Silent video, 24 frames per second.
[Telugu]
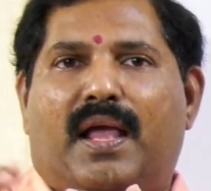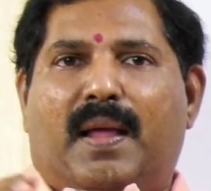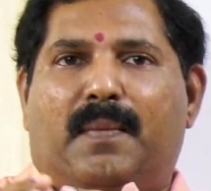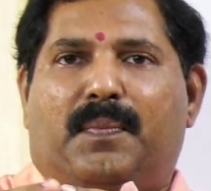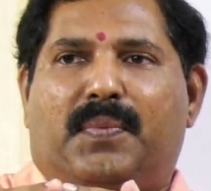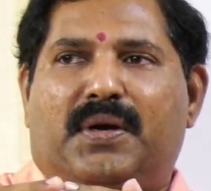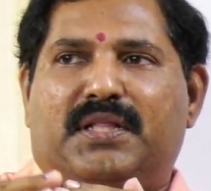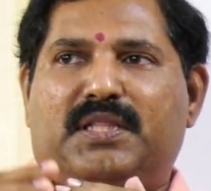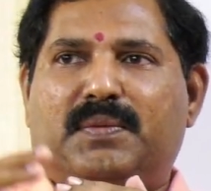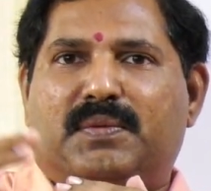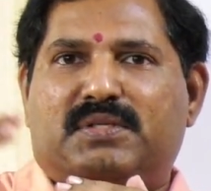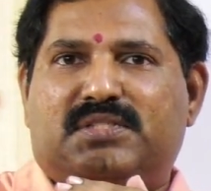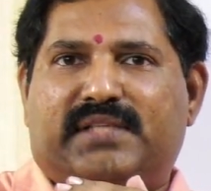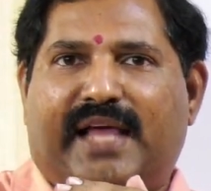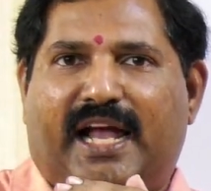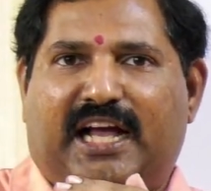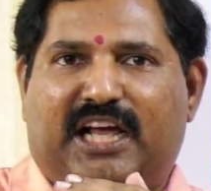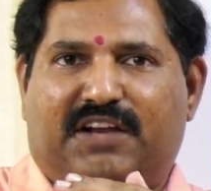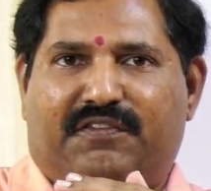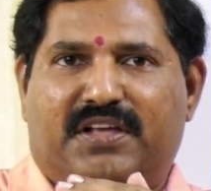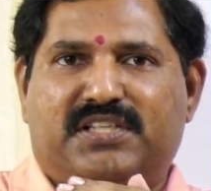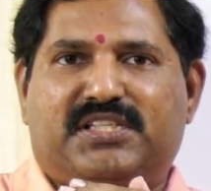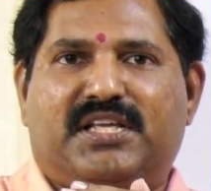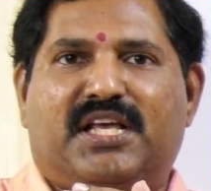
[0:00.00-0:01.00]
ఎప్పుడైతే మనం
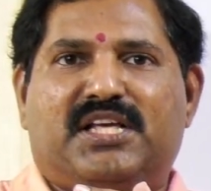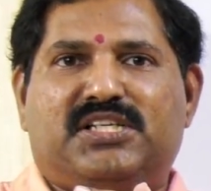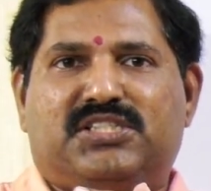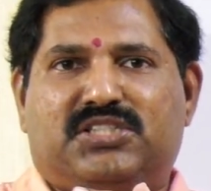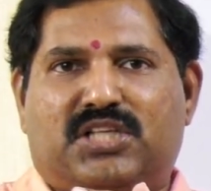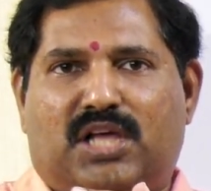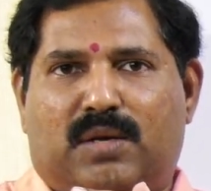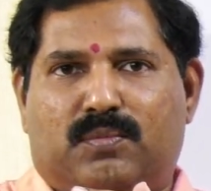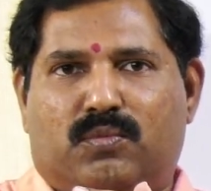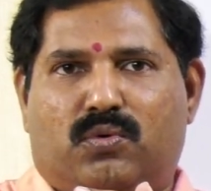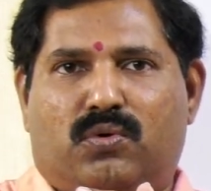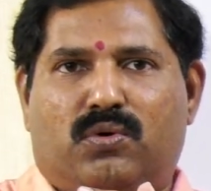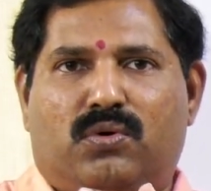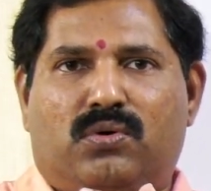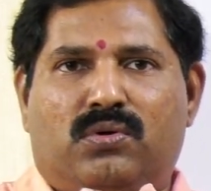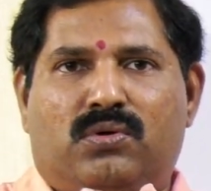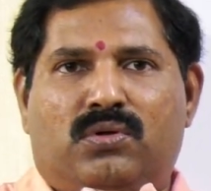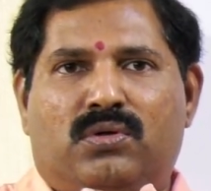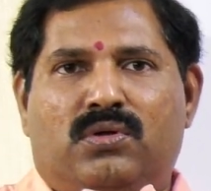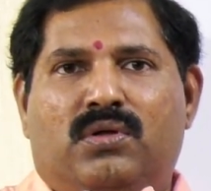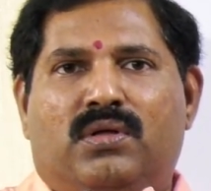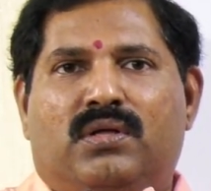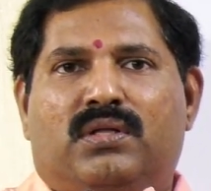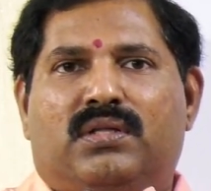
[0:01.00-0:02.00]
సాక్రిఫైస్ చేస్తామో
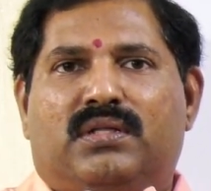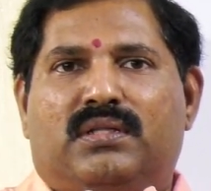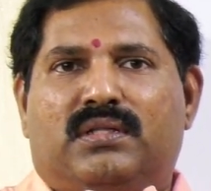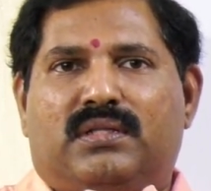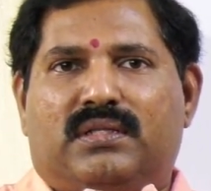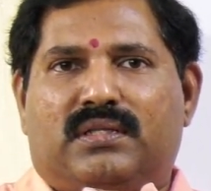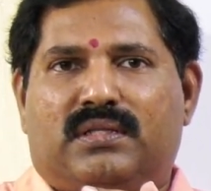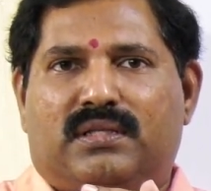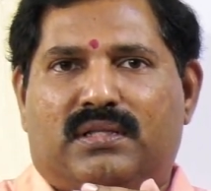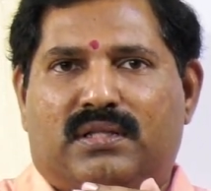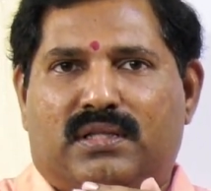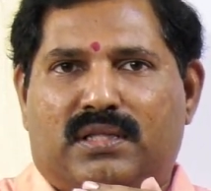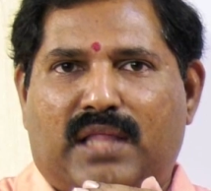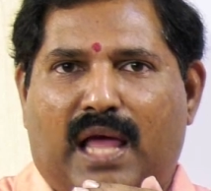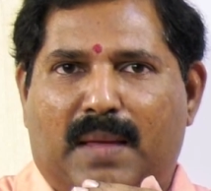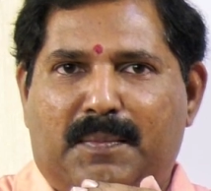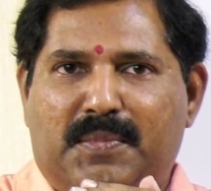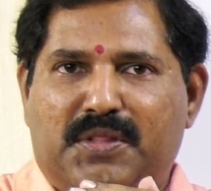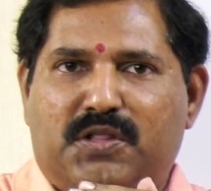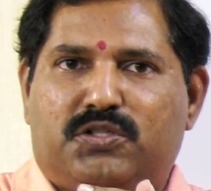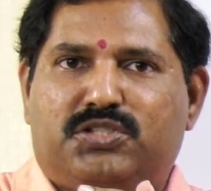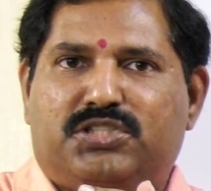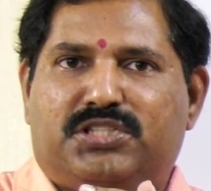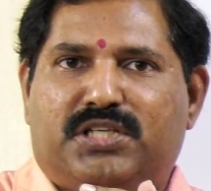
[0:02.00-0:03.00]
దాని
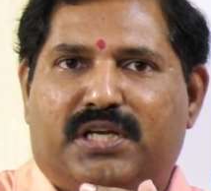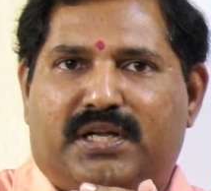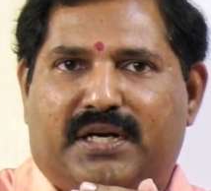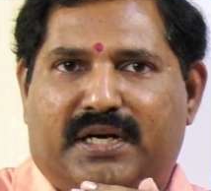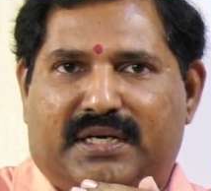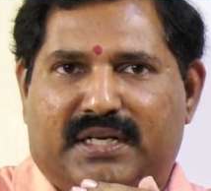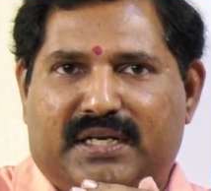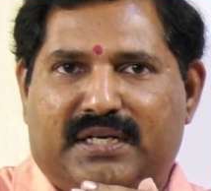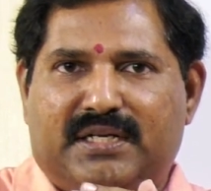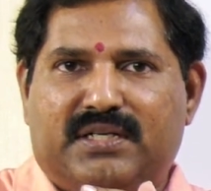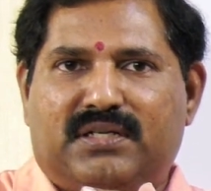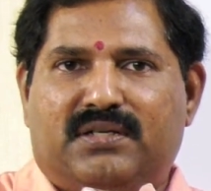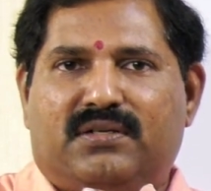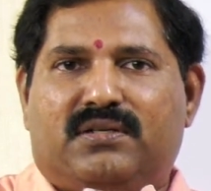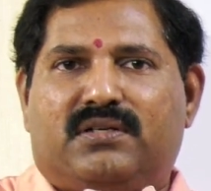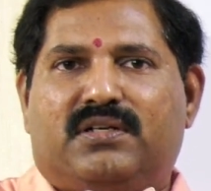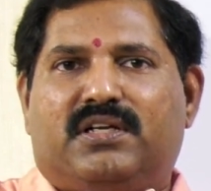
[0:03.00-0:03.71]
మీద వచ్చే రిటర్న్